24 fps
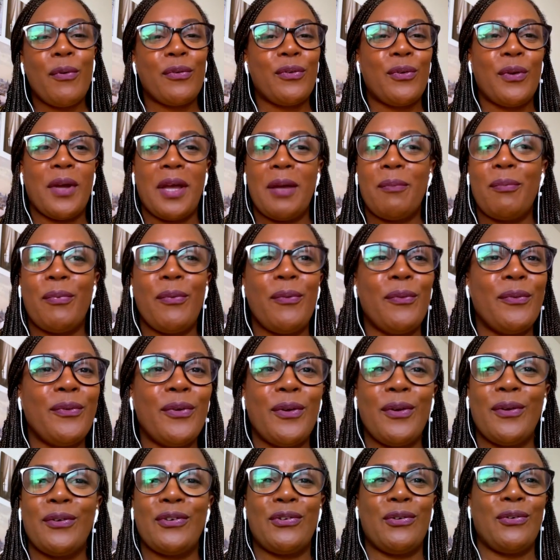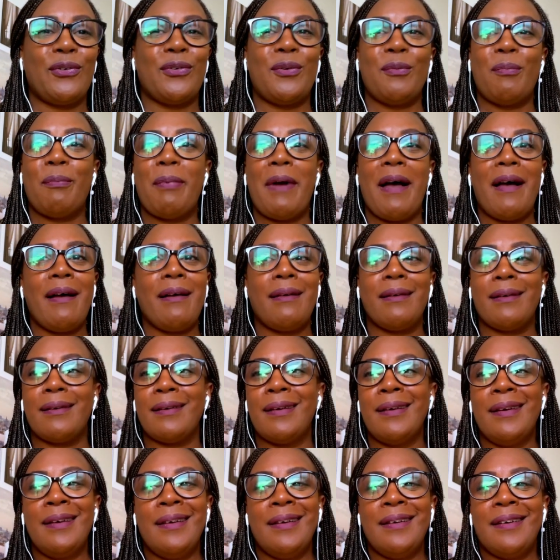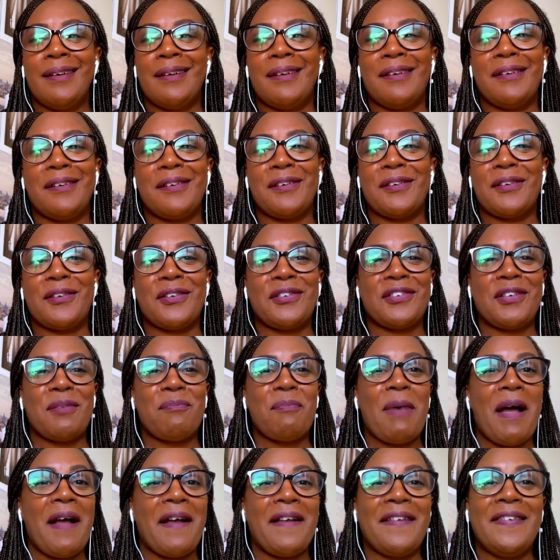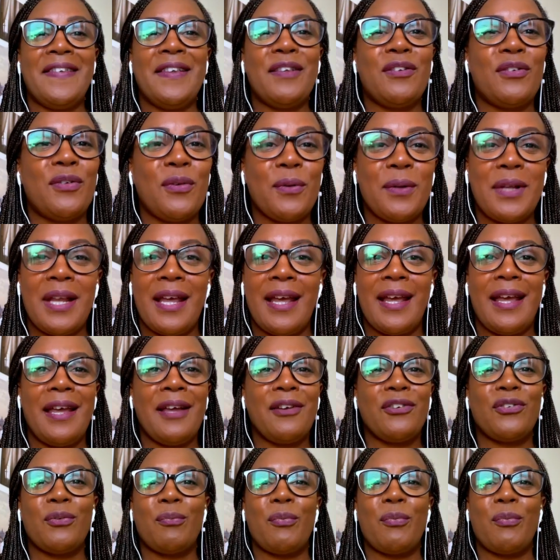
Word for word: pour te répondre, je suis pas, j'ai pas un dictionnaire.